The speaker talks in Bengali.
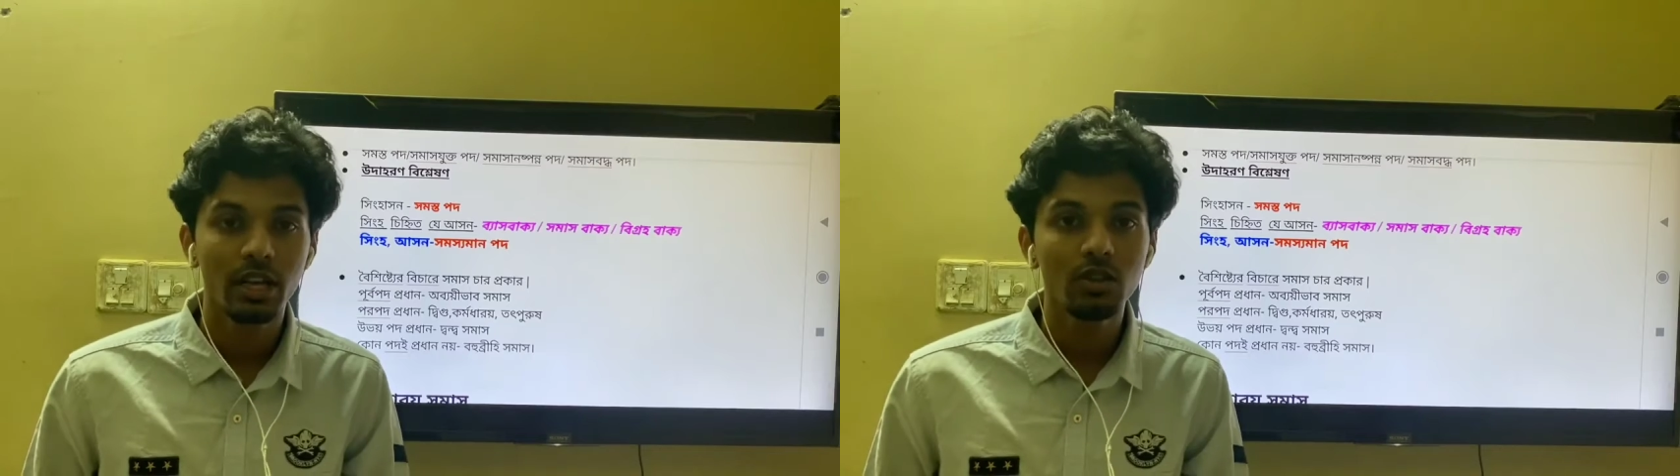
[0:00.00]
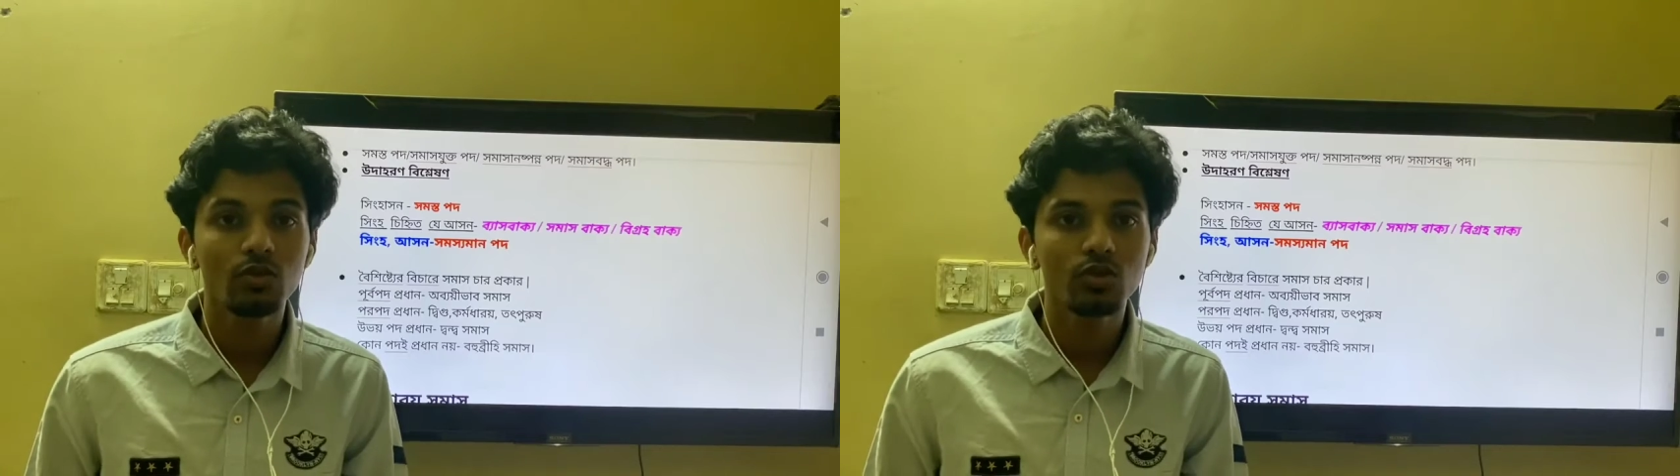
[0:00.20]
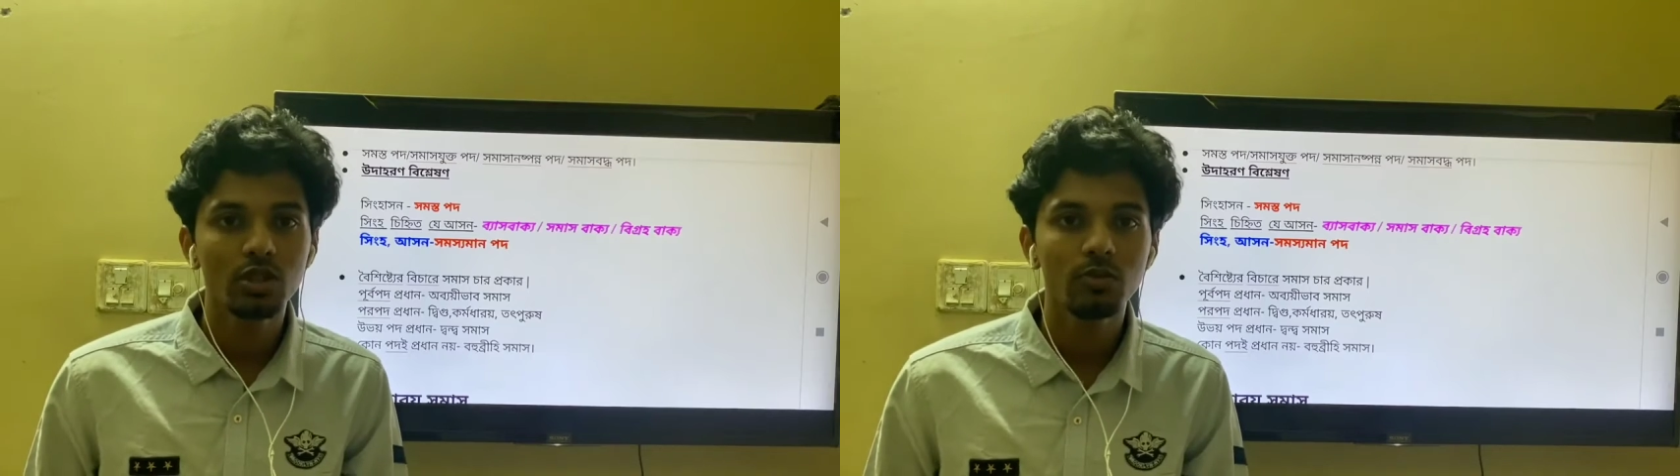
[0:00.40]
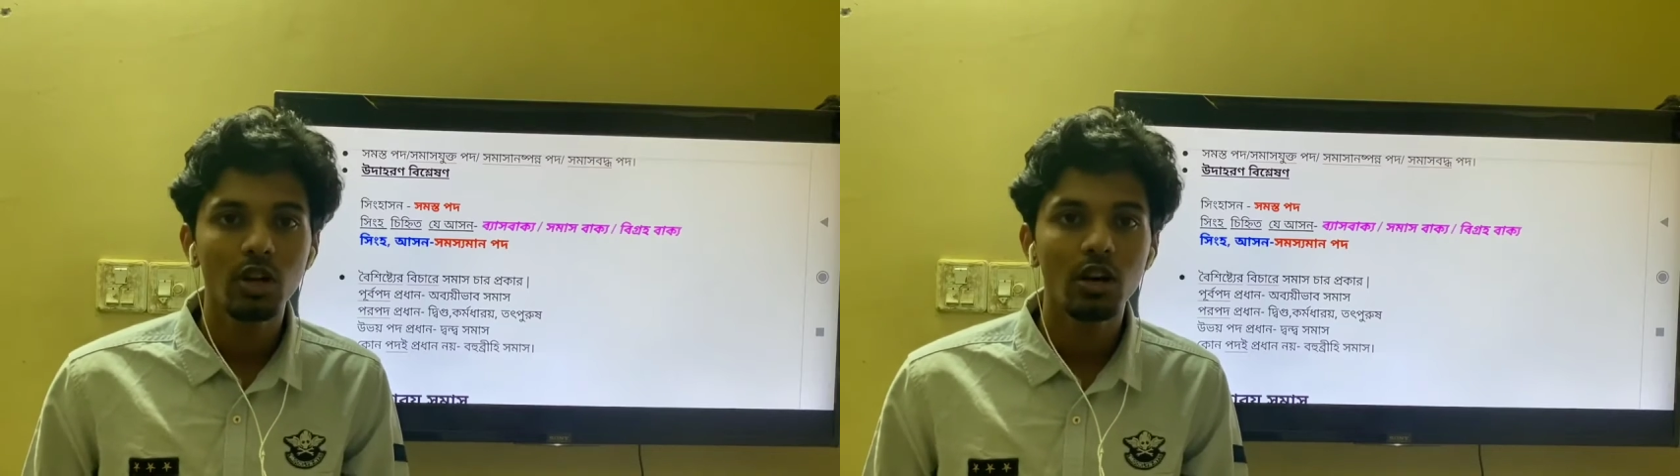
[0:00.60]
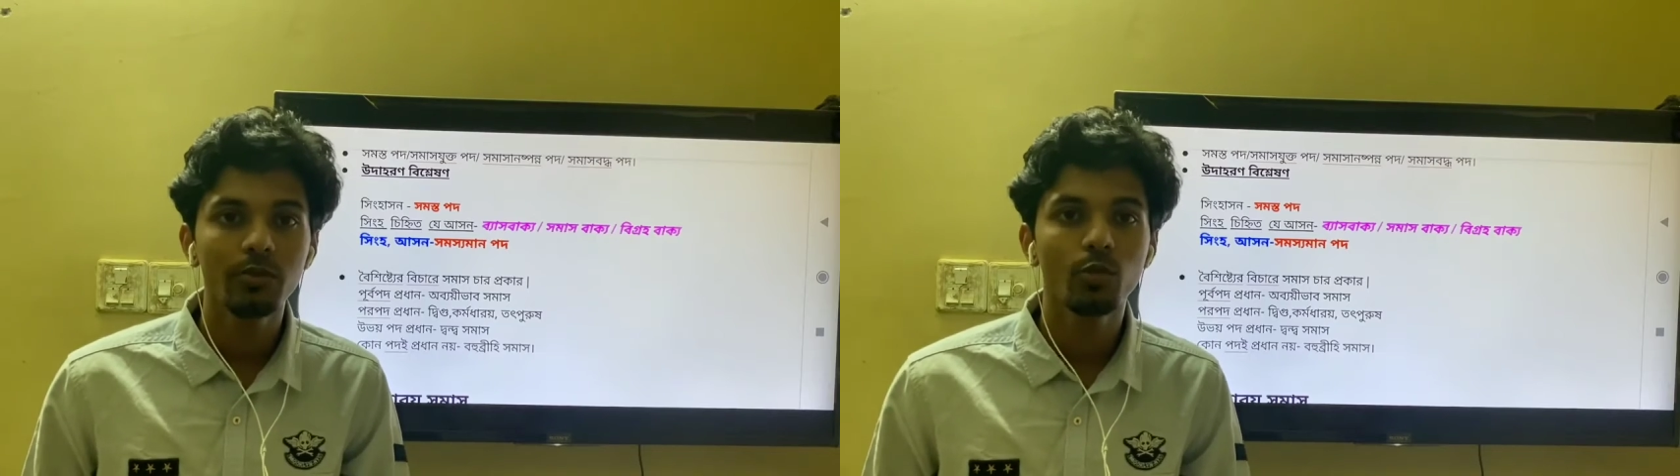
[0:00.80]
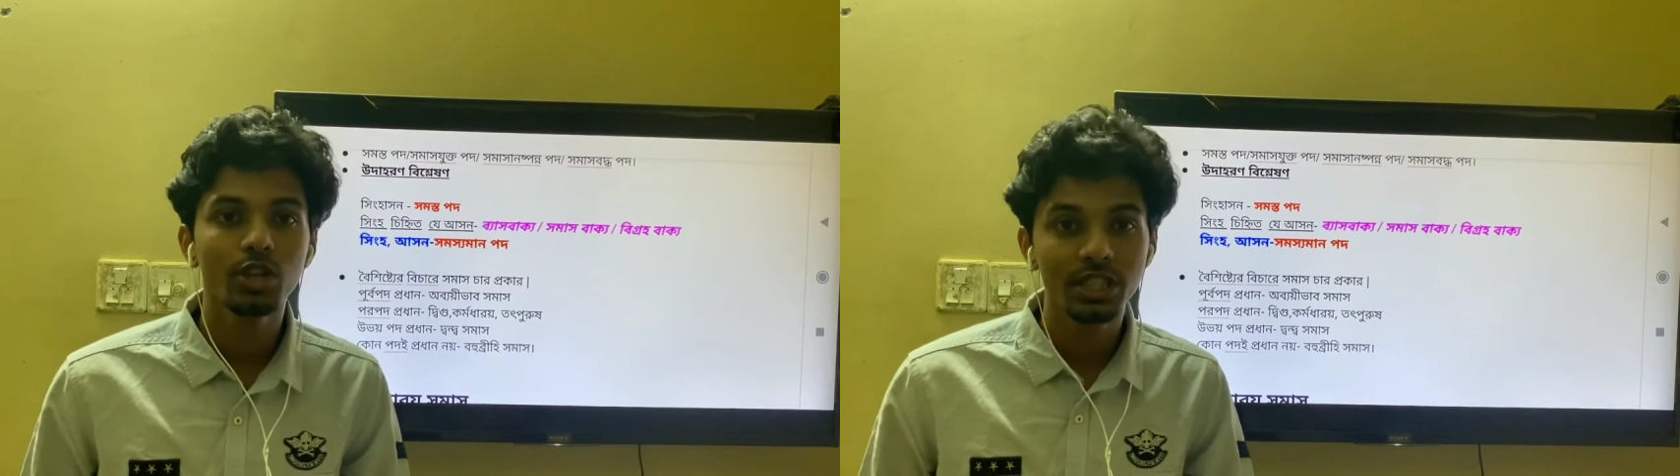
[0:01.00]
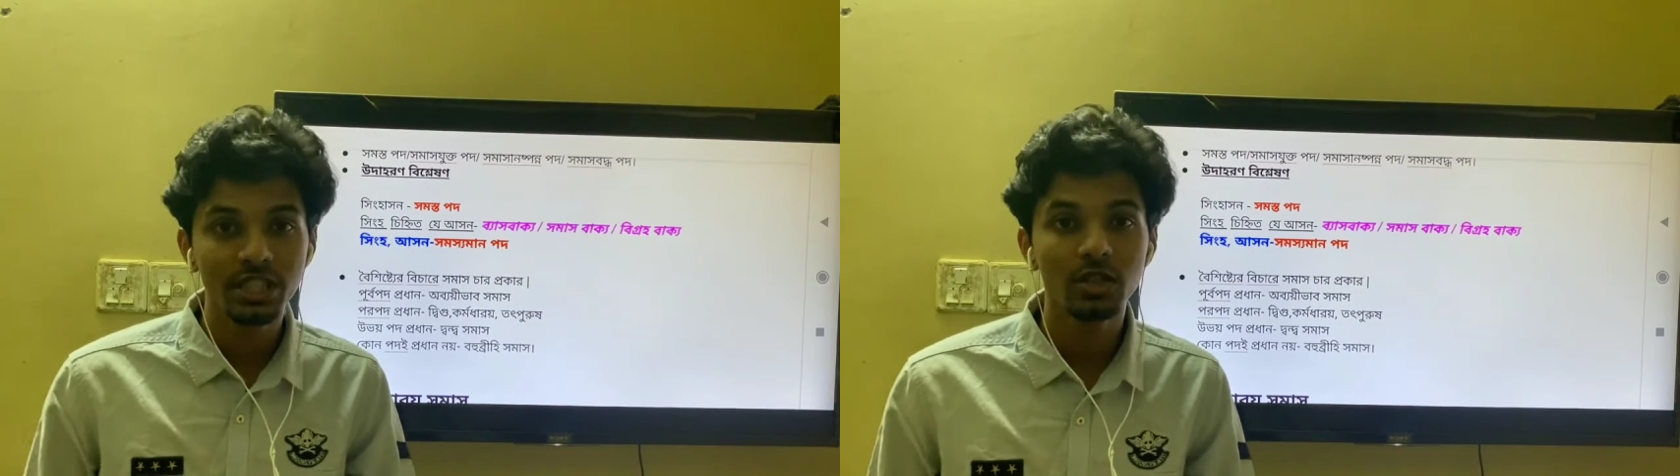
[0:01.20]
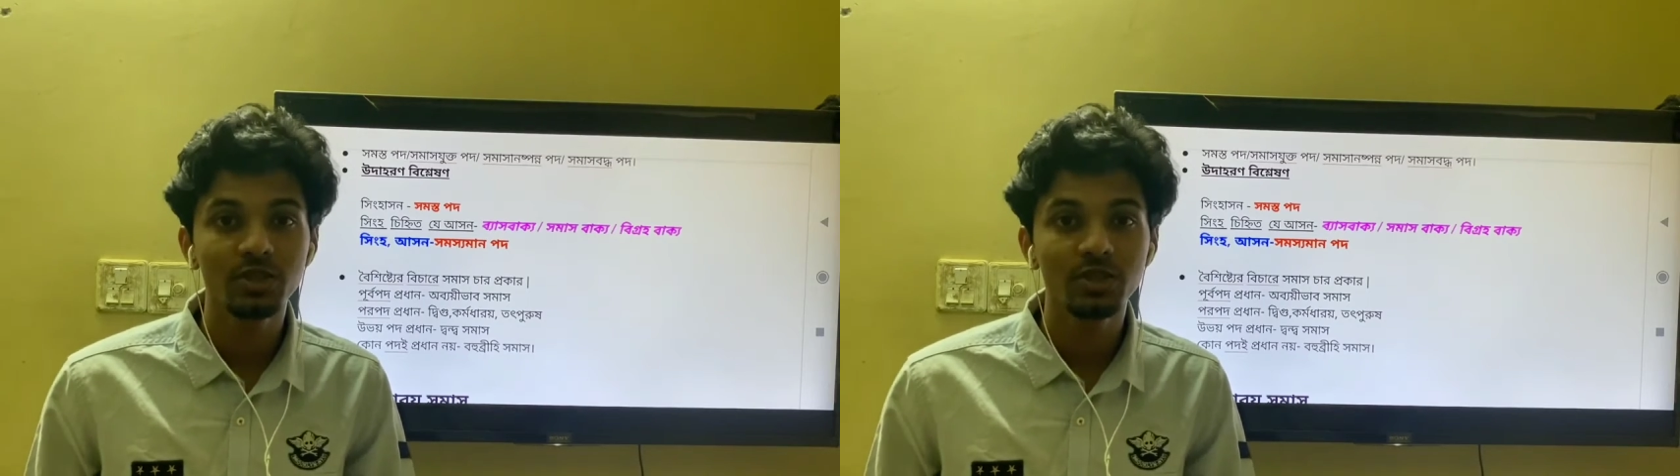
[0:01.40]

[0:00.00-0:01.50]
কিন্তু যদি বলা হয় বৈশিষ্ট্যের